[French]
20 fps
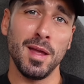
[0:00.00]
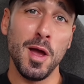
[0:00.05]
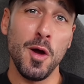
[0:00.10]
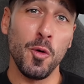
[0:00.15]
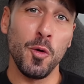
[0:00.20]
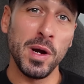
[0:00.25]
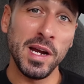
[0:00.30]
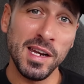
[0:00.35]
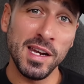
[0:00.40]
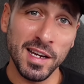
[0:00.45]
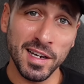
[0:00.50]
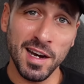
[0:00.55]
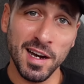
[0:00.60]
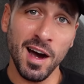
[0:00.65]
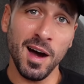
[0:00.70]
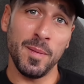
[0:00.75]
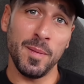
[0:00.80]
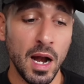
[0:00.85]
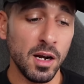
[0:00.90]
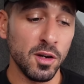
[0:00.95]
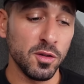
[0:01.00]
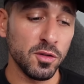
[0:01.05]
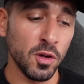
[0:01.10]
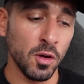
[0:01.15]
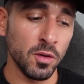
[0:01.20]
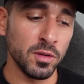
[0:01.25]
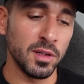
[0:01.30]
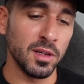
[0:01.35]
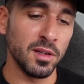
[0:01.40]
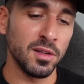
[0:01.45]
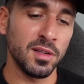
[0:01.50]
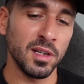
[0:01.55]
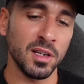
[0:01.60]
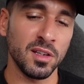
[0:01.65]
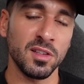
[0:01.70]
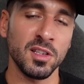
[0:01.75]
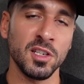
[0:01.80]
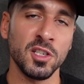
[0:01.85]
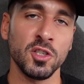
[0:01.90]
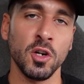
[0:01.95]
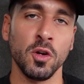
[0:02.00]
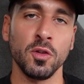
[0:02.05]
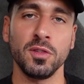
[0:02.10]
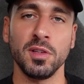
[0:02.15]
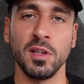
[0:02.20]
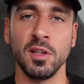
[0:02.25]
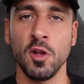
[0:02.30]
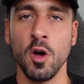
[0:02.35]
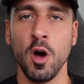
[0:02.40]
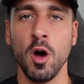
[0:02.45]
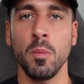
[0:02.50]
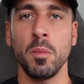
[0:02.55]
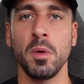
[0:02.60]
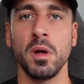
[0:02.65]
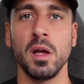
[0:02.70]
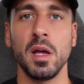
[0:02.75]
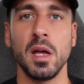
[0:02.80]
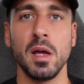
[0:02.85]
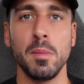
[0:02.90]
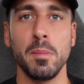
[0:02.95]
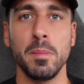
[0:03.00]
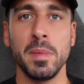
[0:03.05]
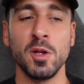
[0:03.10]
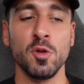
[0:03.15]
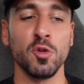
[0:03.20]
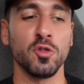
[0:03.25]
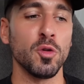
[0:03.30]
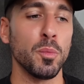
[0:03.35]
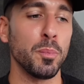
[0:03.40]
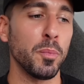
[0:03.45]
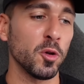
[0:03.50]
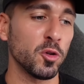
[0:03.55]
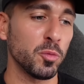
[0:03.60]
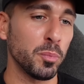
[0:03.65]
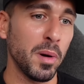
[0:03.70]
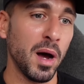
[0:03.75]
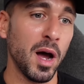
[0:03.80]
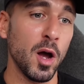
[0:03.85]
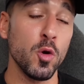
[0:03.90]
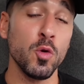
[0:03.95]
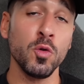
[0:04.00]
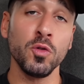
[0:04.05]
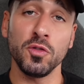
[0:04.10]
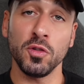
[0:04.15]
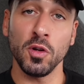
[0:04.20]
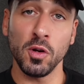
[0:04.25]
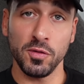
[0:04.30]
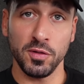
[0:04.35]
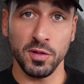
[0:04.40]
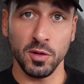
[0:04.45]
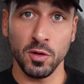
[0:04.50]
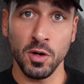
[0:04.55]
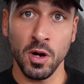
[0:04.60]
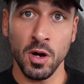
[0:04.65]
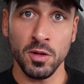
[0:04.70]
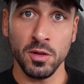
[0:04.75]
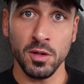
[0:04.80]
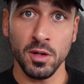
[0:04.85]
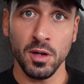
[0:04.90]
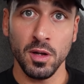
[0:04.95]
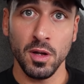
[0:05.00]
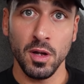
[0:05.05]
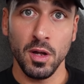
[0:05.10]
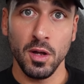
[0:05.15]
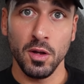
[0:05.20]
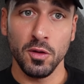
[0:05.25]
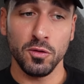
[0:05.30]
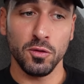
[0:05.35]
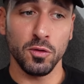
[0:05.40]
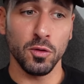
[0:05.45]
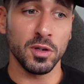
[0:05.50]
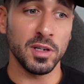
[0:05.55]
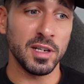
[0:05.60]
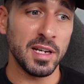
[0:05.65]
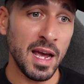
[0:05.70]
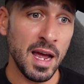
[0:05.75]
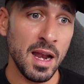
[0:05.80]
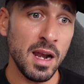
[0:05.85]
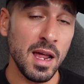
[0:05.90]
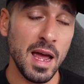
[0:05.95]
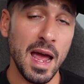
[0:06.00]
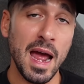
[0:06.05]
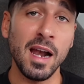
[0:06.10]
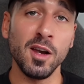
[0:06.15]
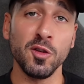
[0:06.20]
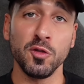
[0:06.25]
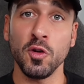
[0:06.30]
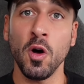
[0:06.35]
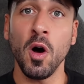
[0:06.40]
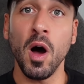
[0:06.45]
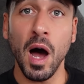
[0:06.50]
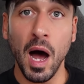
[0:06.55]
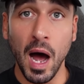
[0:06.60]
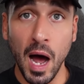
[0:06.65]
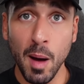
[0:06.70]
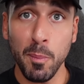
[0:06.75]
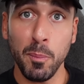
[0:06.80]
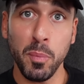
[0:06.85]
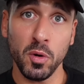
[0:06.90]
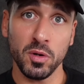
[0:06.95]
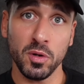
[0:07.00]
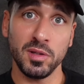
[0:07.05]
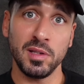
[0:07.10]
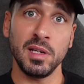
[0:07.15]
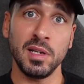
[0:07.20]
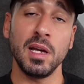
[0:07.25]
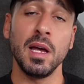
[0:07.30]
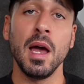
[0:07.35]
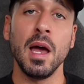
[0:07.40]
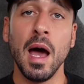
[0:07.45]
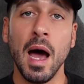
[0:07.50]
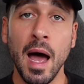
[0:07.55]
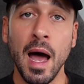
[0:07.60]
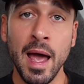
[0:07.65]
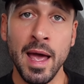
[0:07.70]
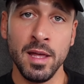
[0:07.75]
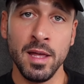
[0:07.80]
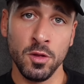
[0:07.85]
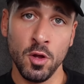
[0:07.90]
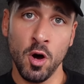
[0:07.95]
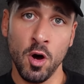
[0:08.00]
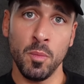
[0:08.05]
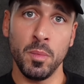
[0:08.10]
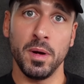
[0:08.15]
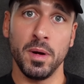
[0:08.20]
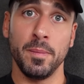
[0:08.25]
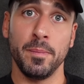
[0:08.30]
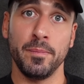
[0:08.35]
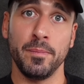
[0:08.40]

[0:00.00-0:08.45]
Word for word: Oui les gars, elles ont des exigences énormes, mais ne se posent pas une seule seconde ce qu'elles ont à apporter à un homme.